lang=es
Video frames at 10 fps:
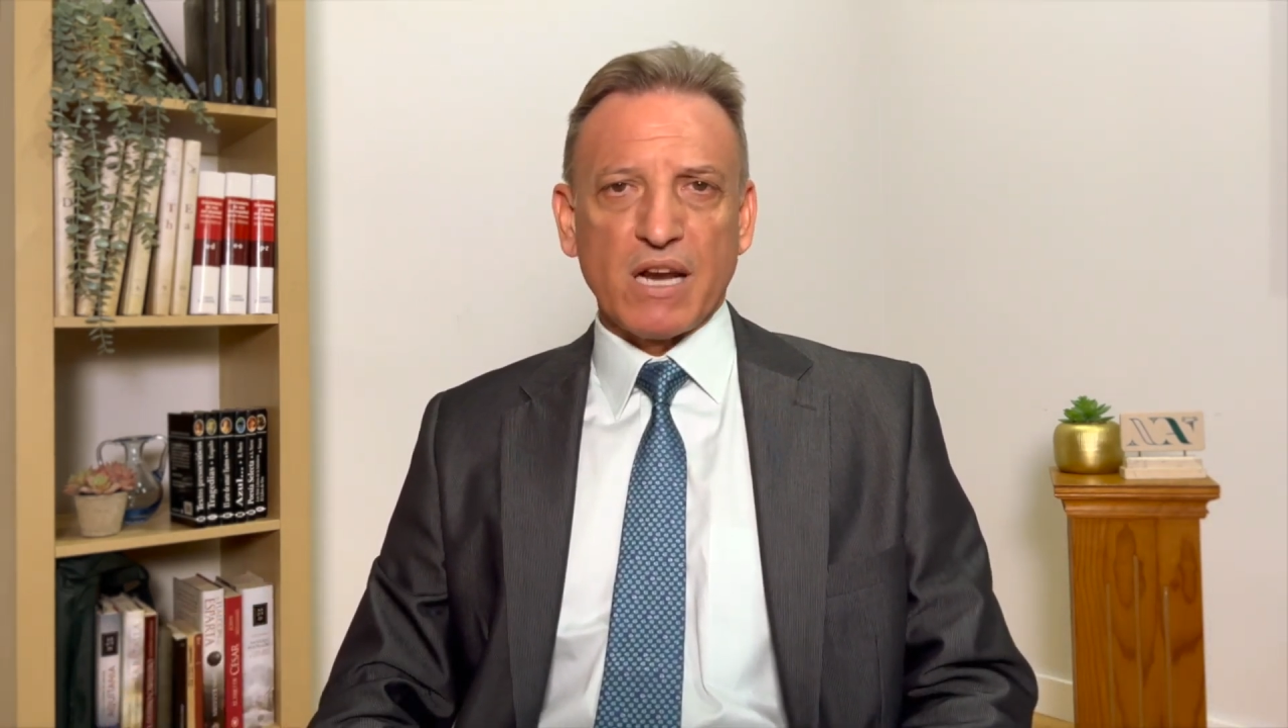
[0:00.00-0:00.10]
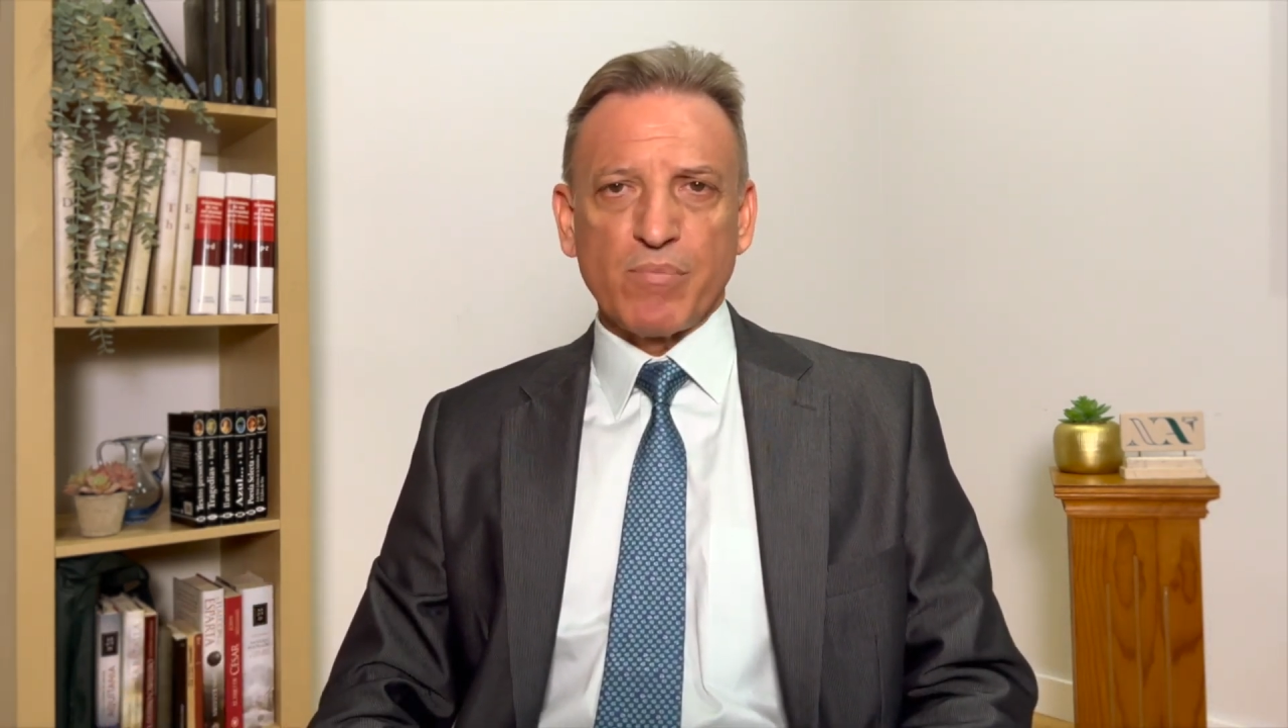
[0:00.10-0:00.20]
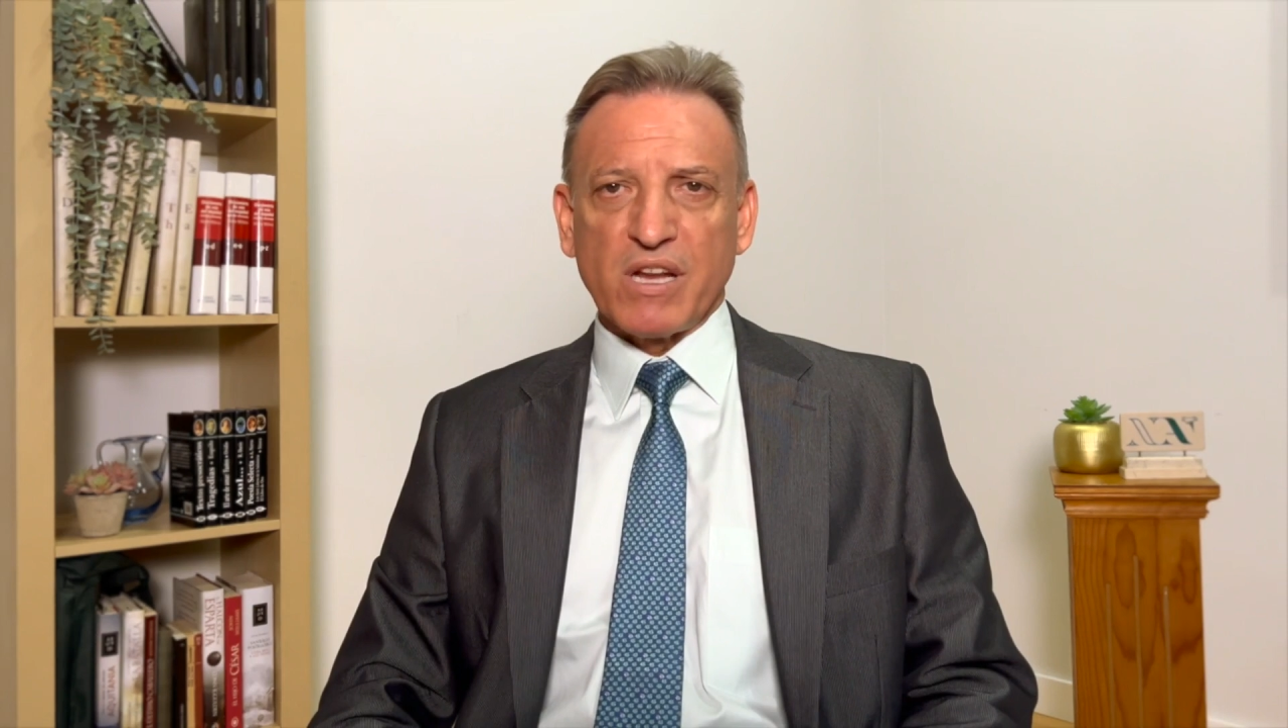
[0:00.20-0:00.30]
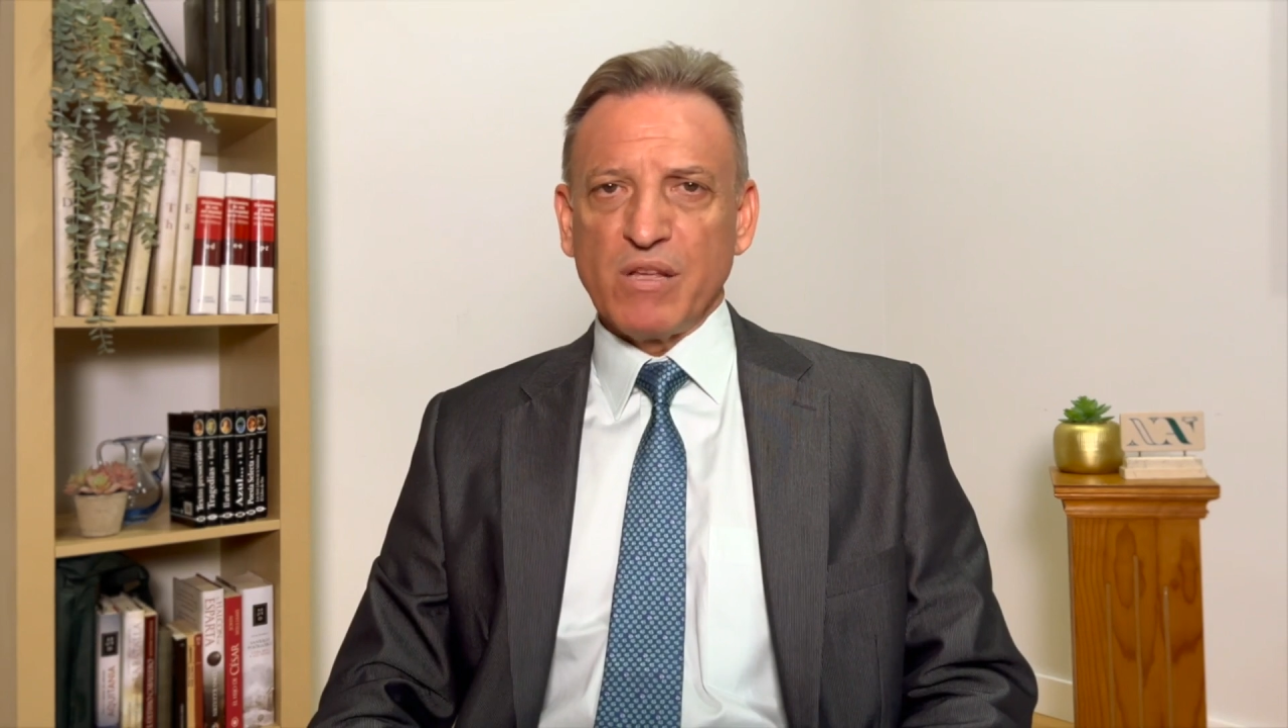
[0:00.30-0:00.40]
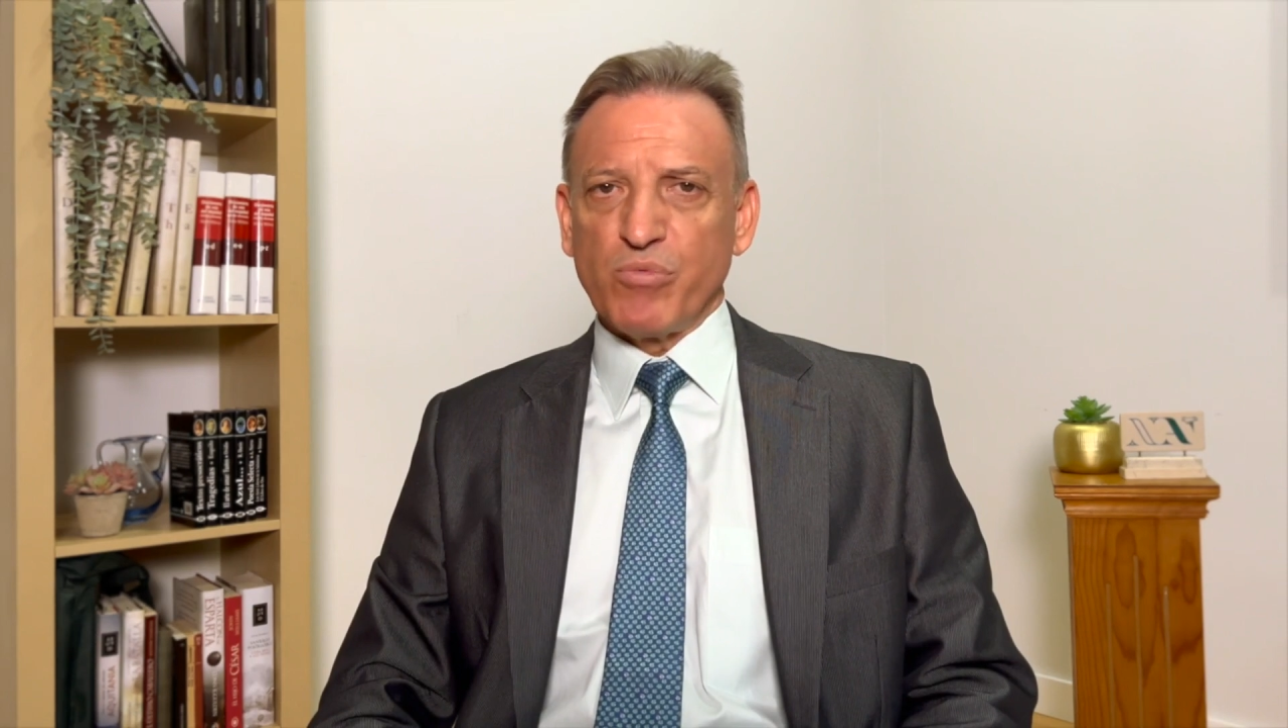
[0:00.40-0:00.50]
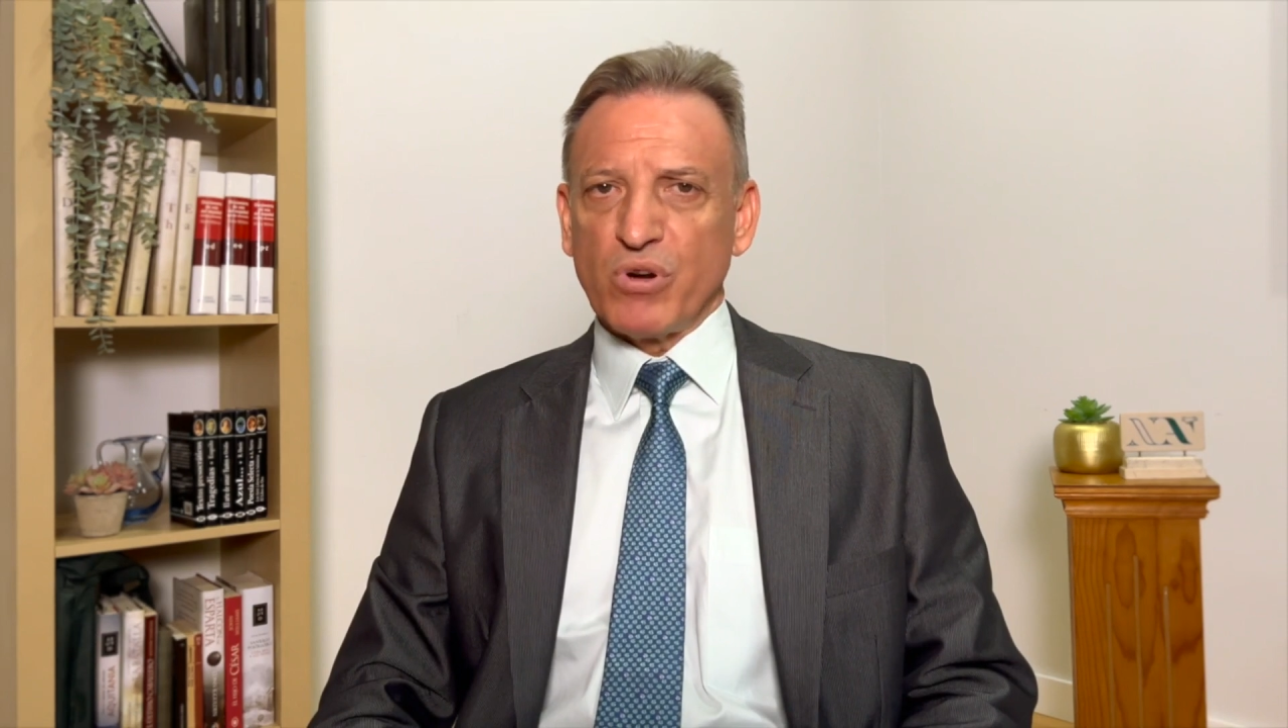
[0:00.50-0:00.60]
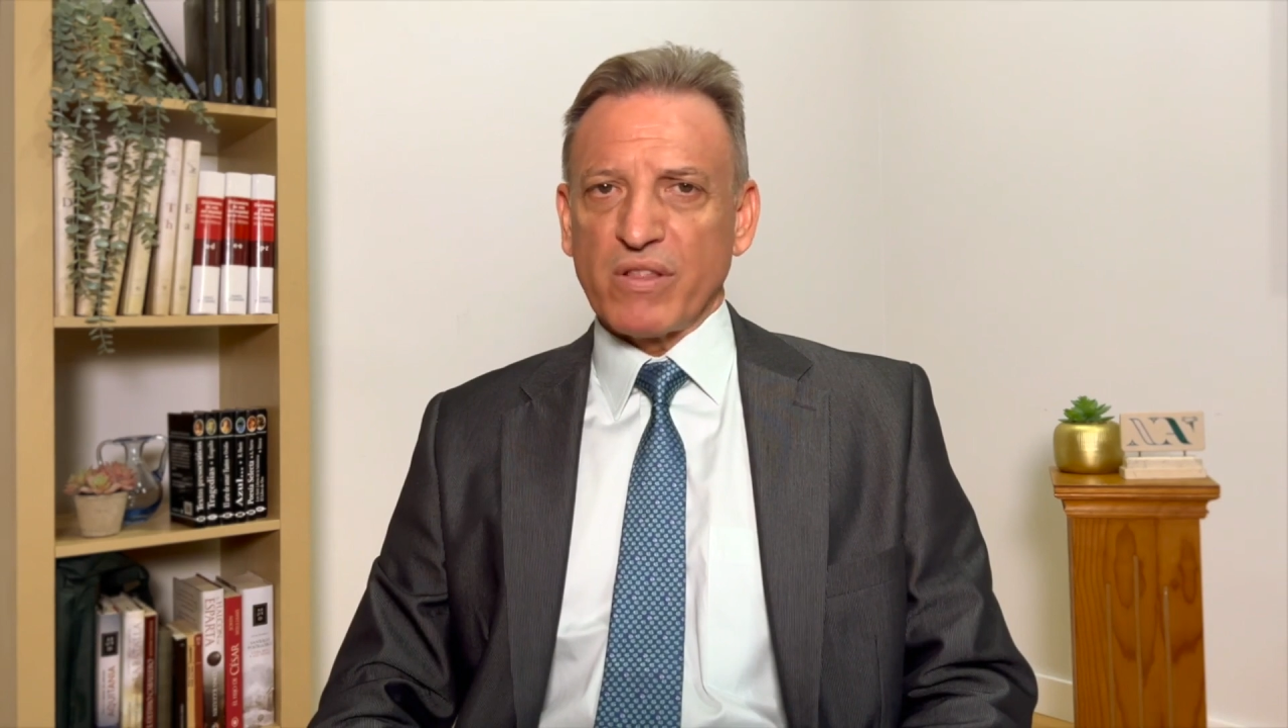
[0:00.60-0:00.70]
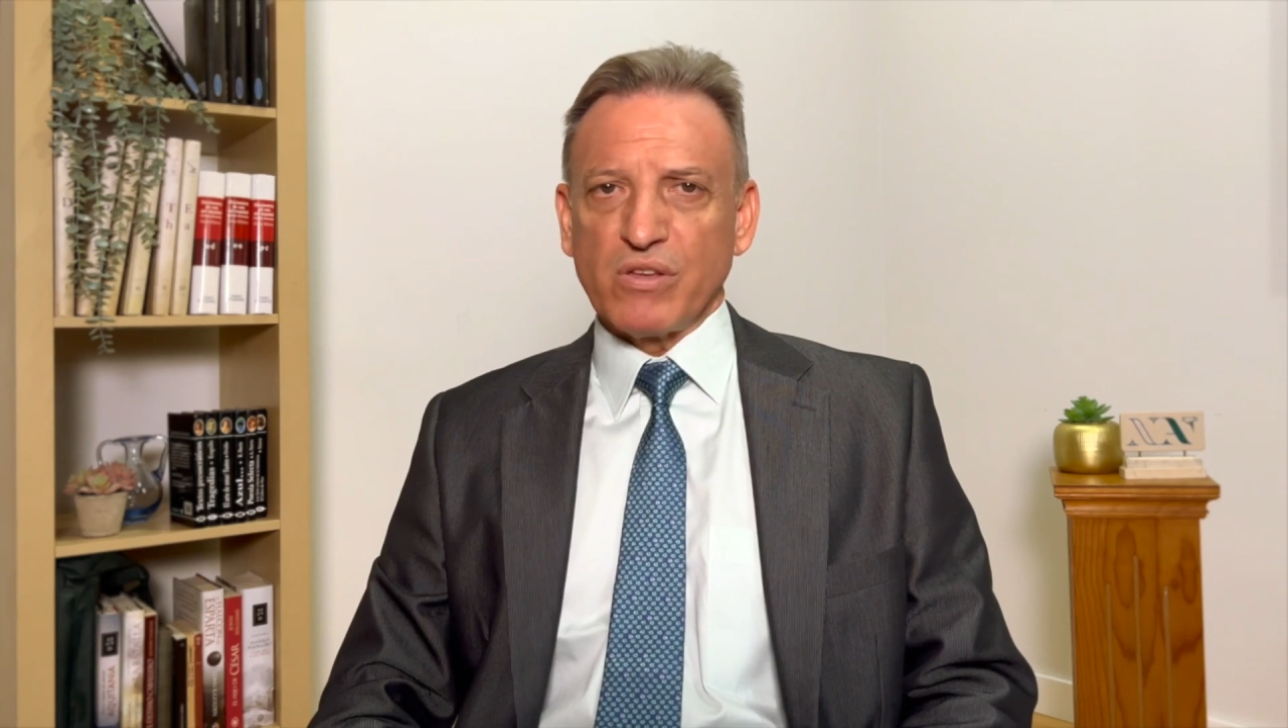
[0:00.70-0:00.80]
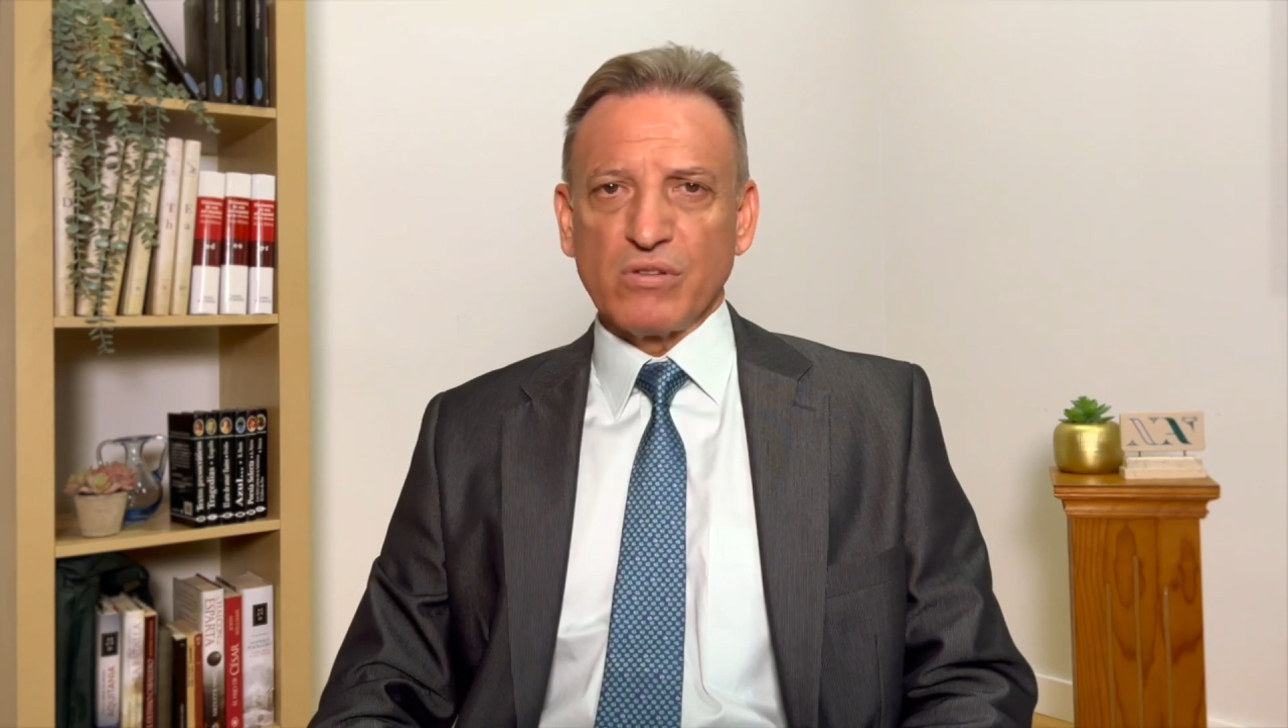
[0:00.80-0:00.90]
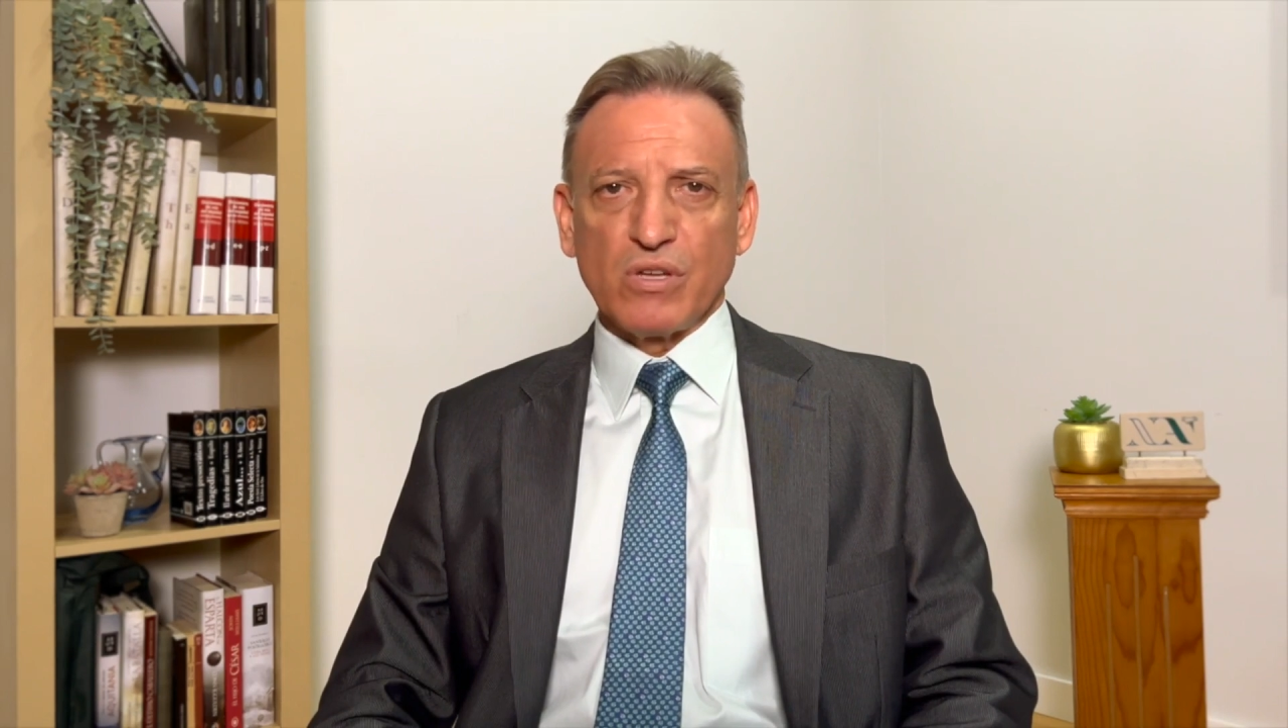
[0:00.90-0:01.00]
la
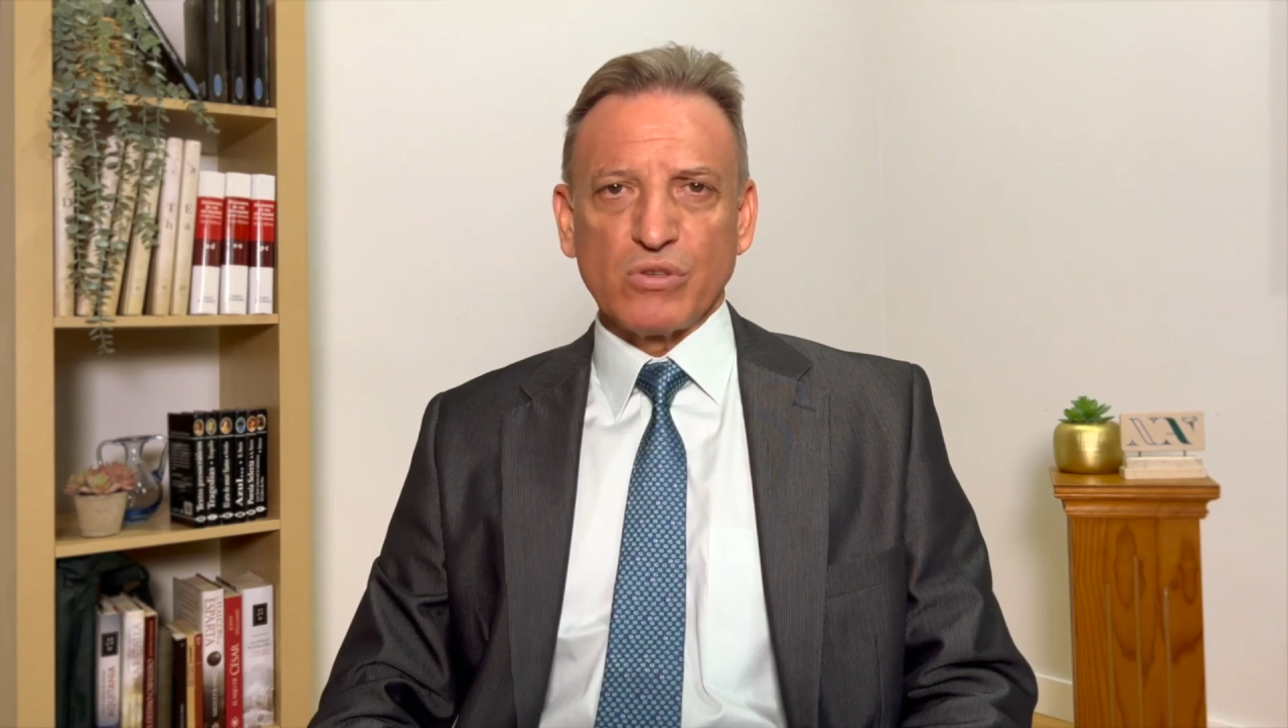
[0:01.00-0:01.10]
manipulación